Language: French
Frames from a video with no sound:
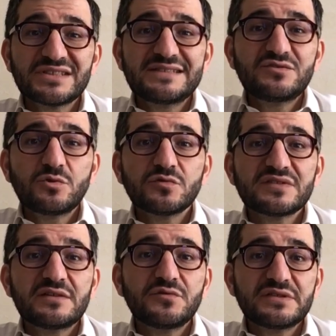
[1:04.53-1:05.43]
le triste
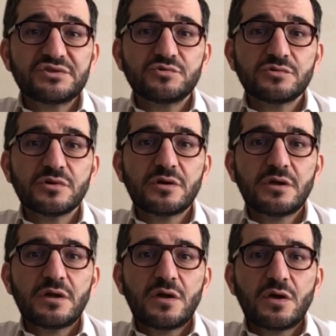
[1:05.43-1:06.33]
constat de ses jours.
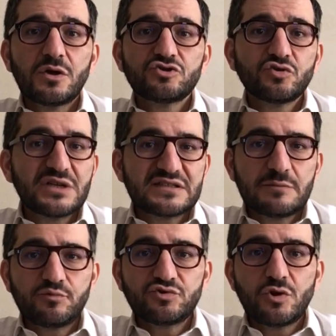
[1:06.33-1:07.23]
Son
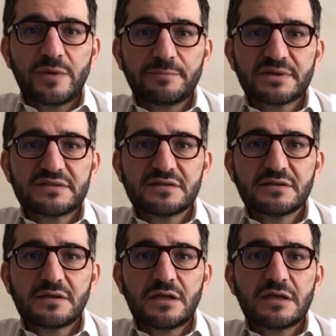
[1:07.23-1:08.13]
ex-épouse le méprise,
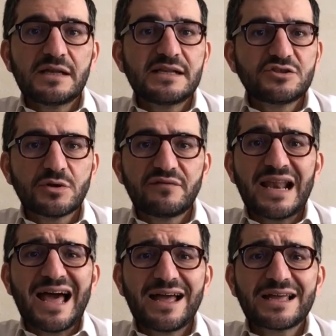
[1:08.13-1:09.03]
il se
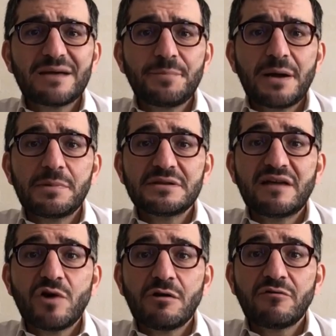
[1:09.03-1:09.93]
révèle incapable
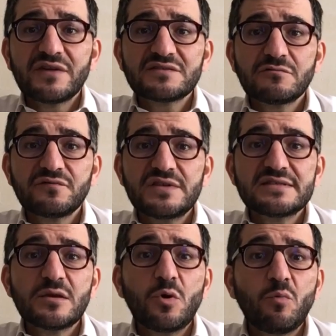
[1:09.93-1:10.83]
d'avoir envers son
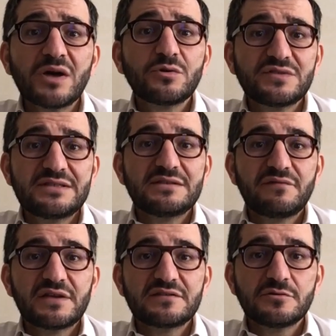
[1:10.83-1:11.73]
fils le moindre signe
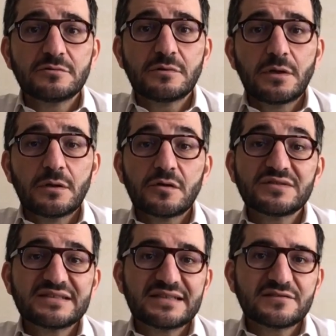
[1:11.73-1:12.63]
d'affection,
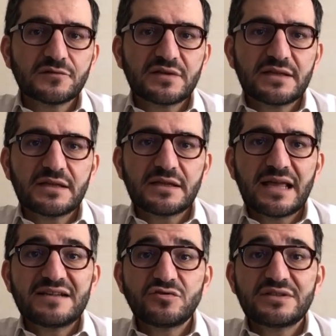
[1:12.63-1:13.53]
quant à sa santé,
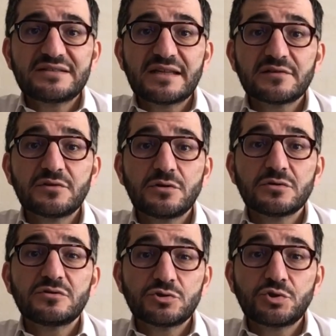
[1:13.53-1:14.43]
elle se
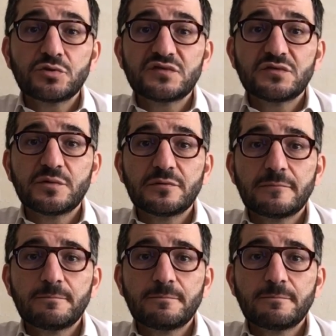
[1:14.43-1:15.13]
détériore dangereusement.